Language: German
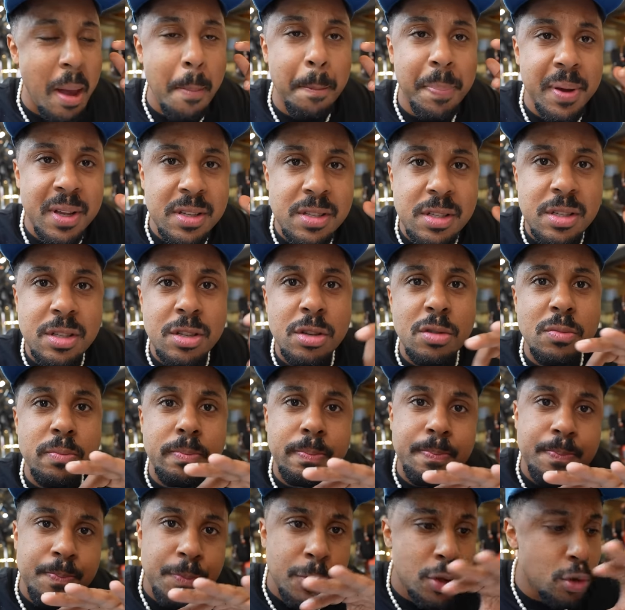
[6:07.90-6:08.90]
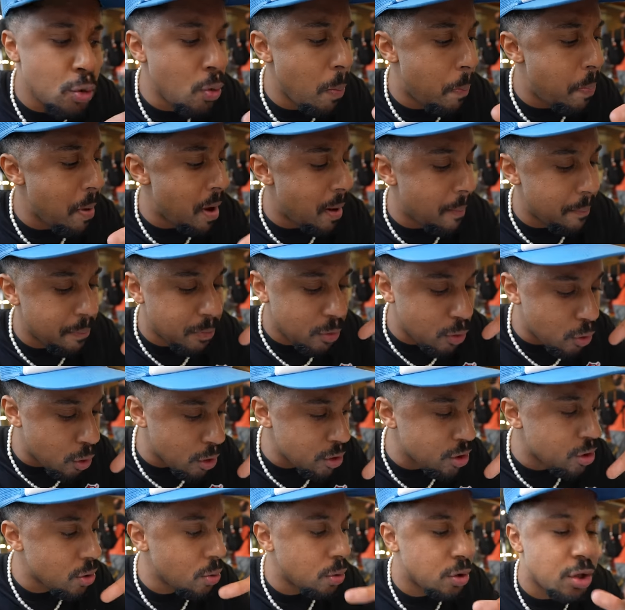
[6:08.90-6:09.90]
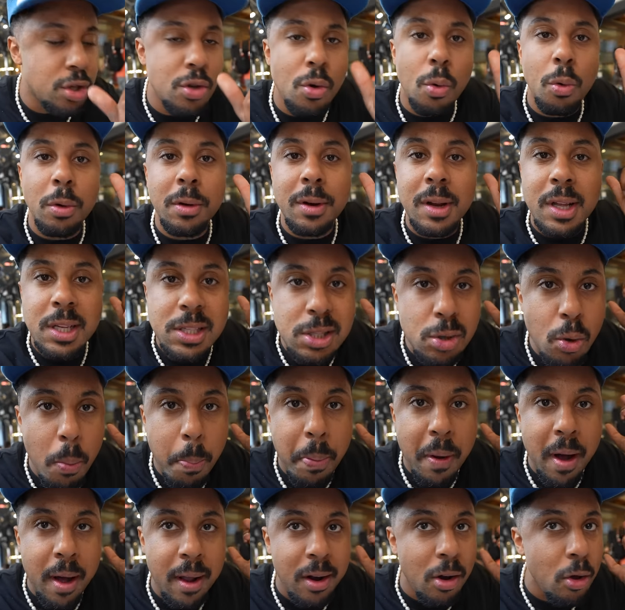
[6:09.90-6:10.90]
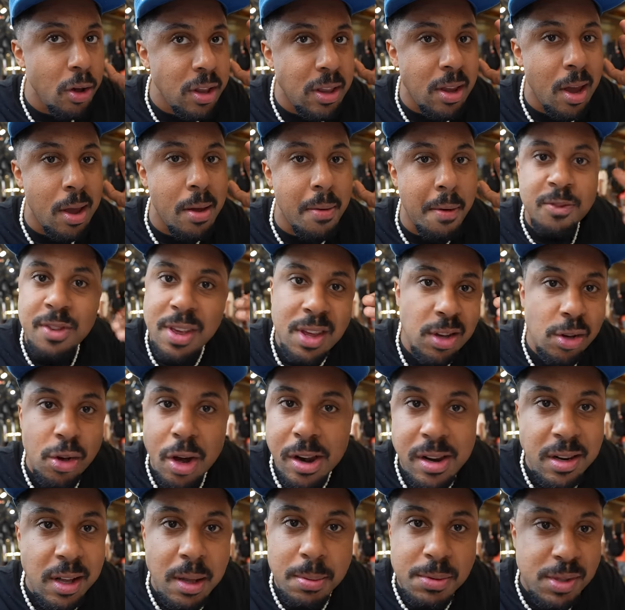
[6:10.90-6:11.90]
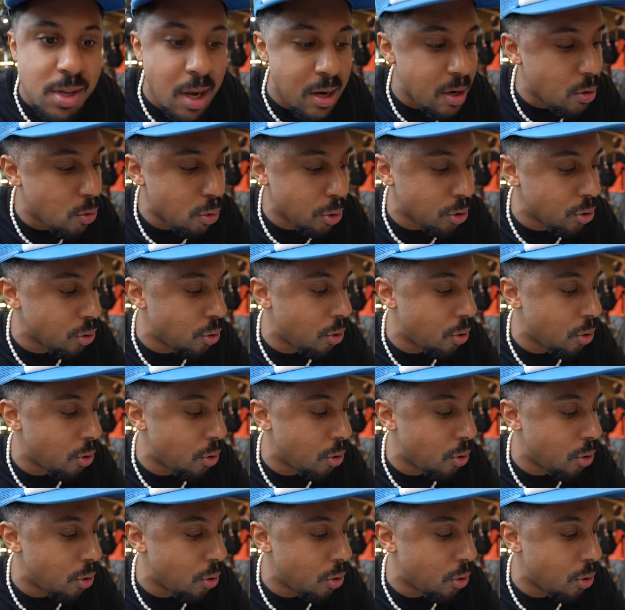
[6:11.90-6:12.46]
Der Biss super. Konstruktion super. Leute, wie in Köln gibt es keine guten